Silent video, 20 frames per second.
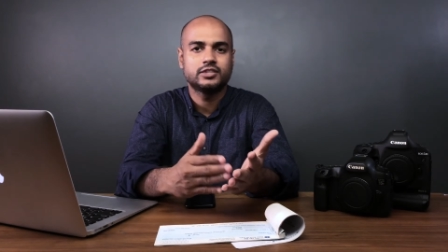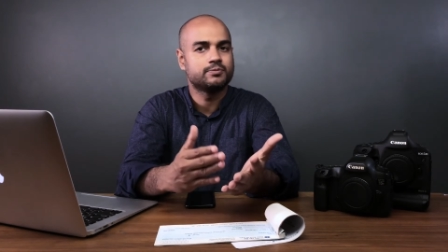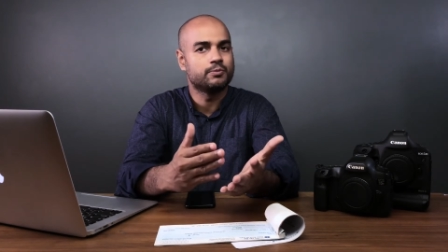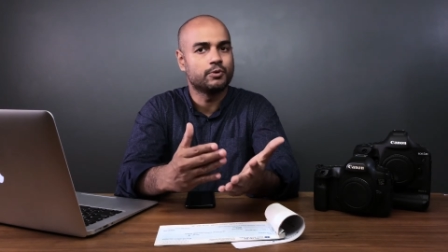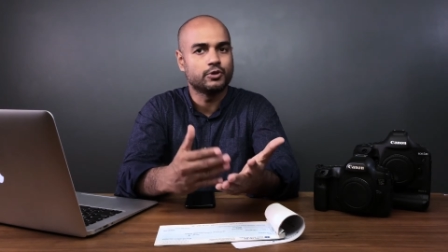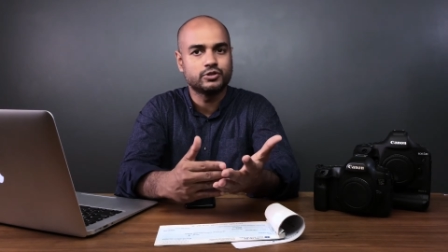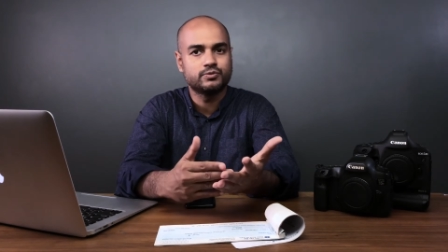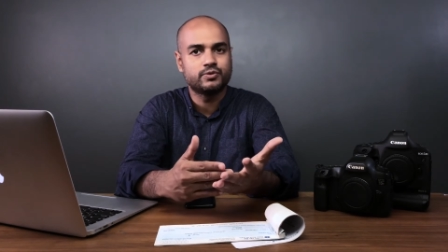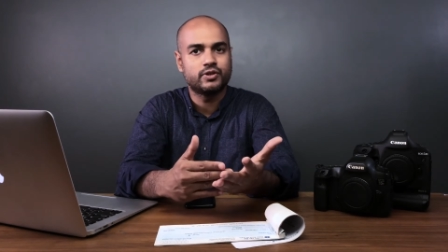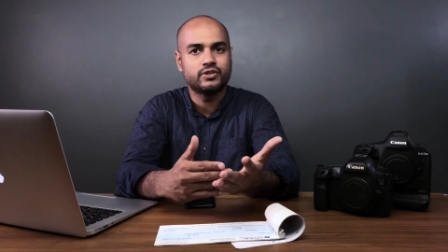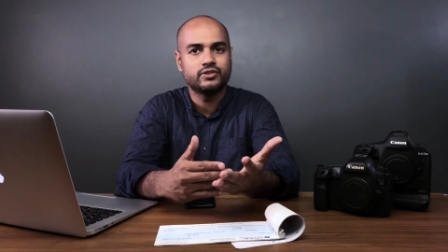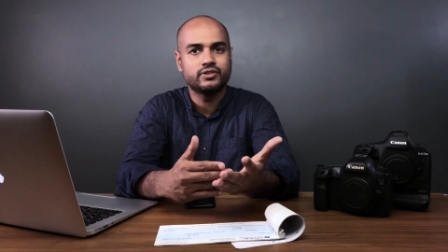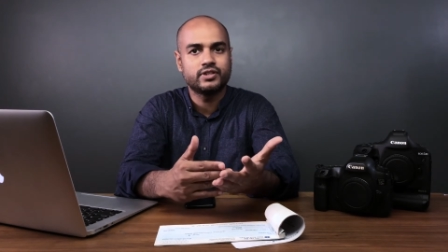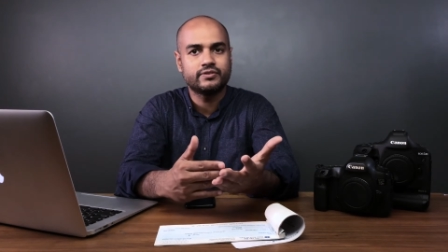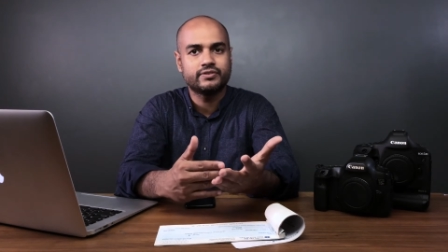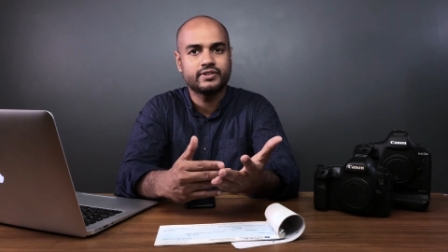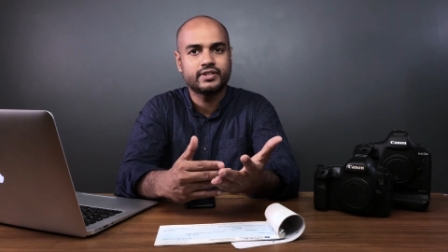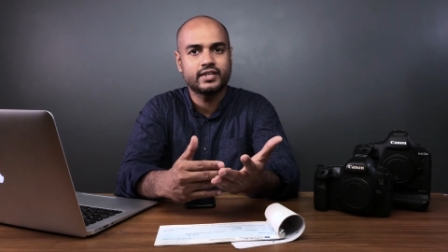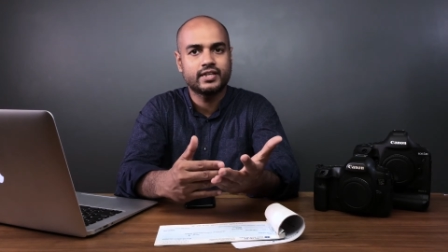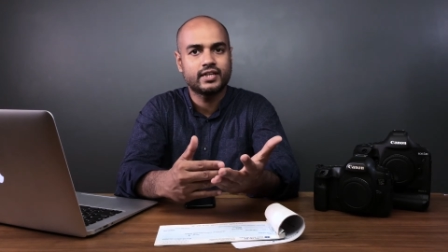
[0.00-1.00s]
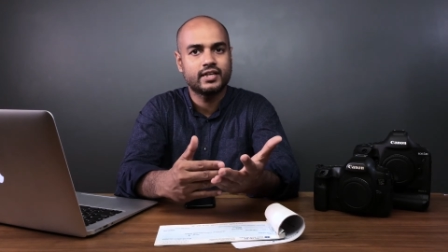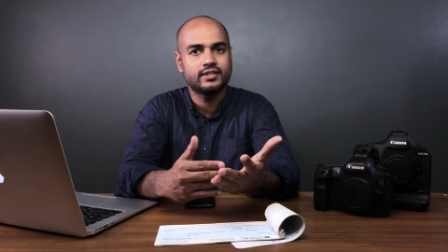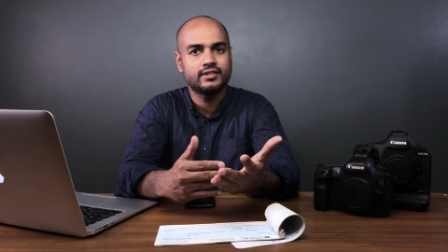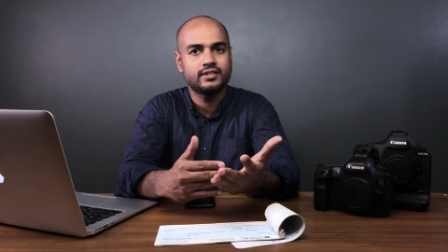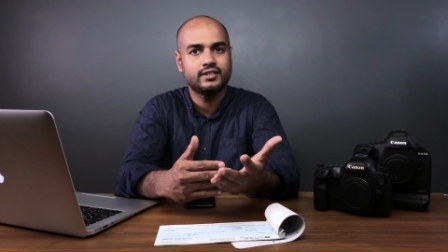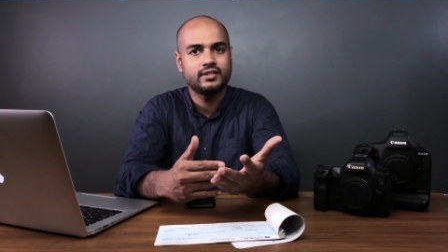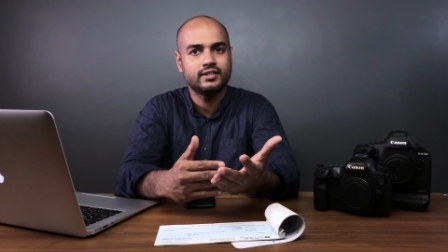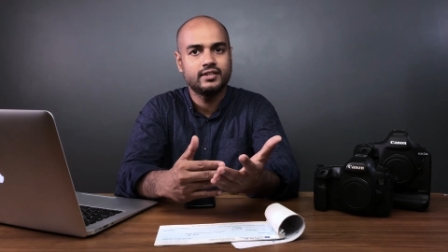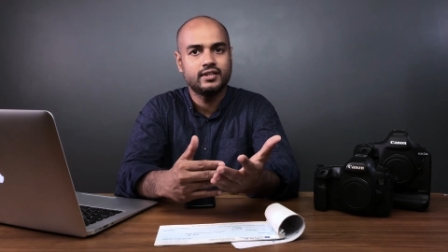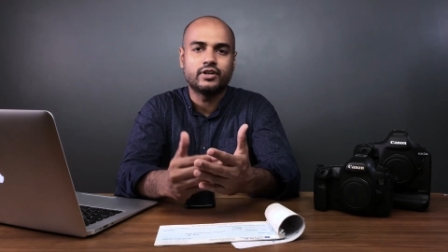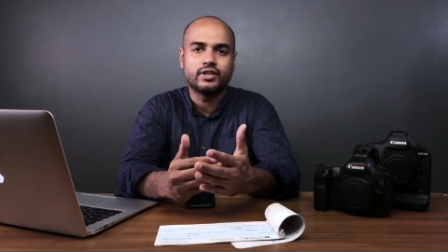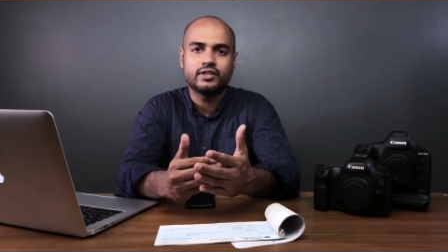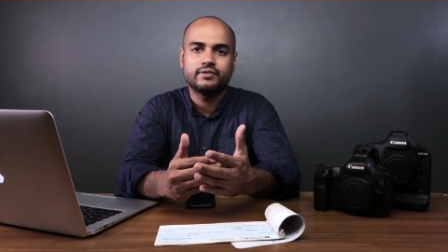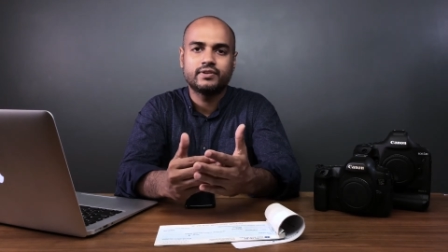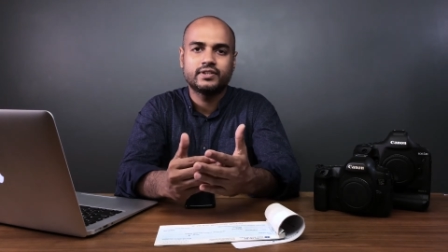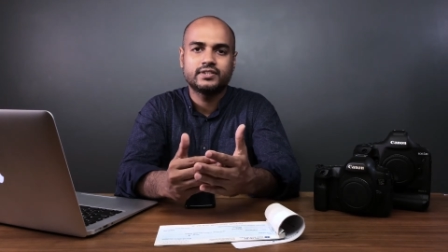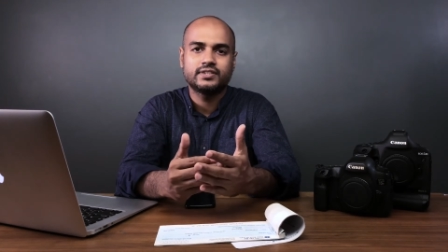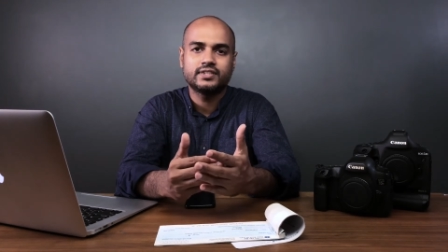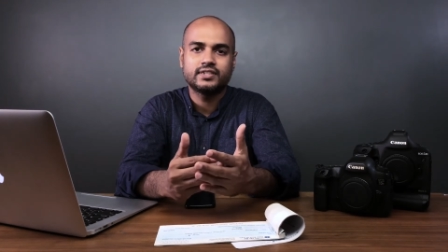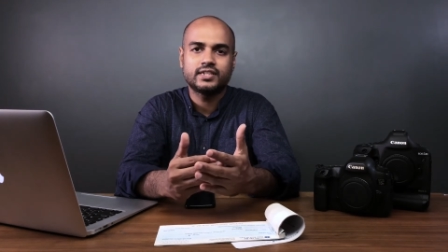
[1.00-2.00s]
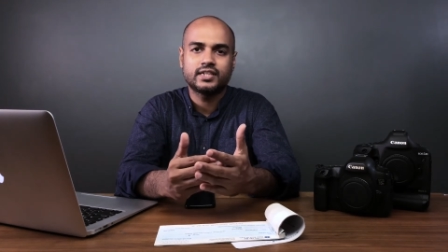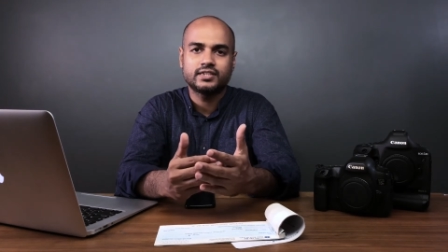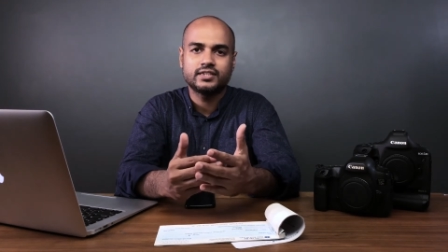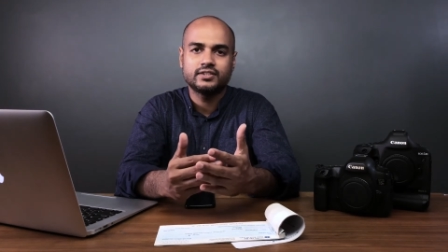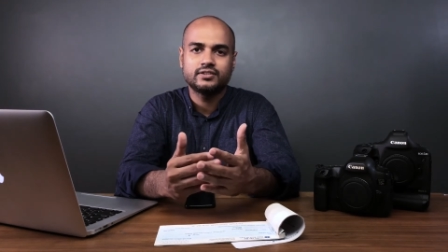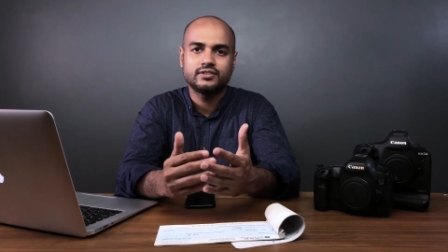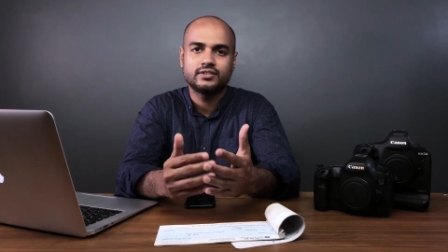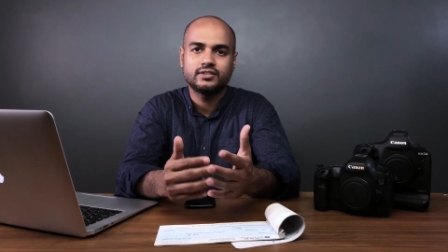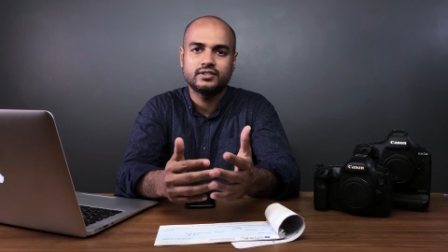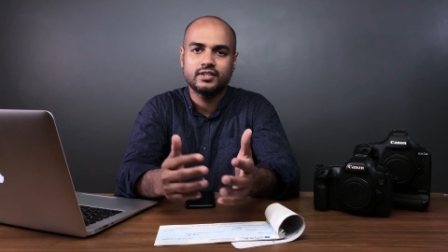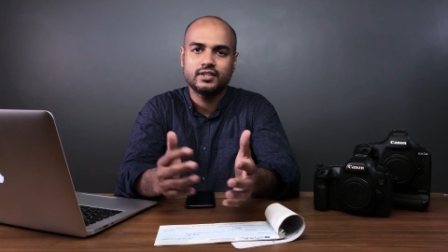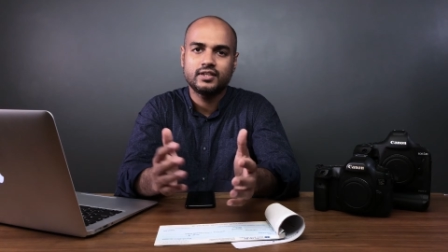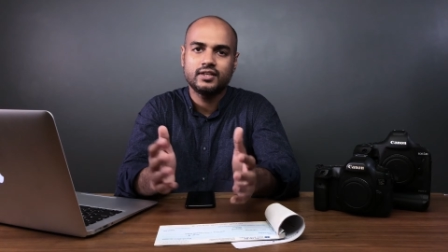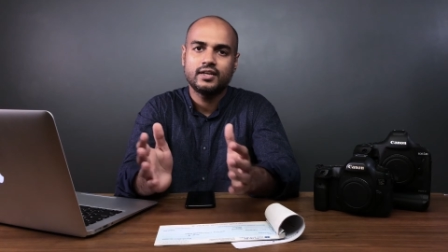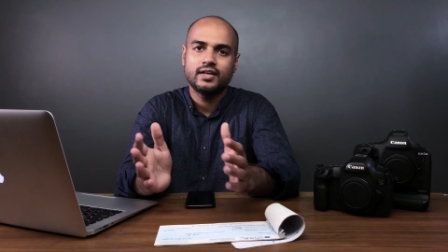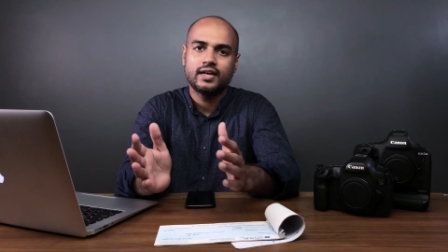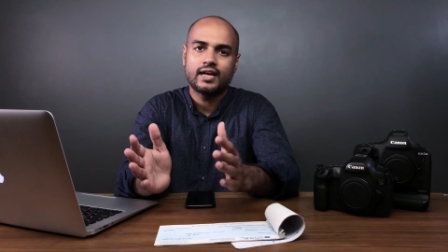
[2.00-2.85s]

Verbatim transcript: স্পোর্টস ফটোগ্রাফি থেকে আসে ফর্টি পার্সেন্ট আসে হচ্ছে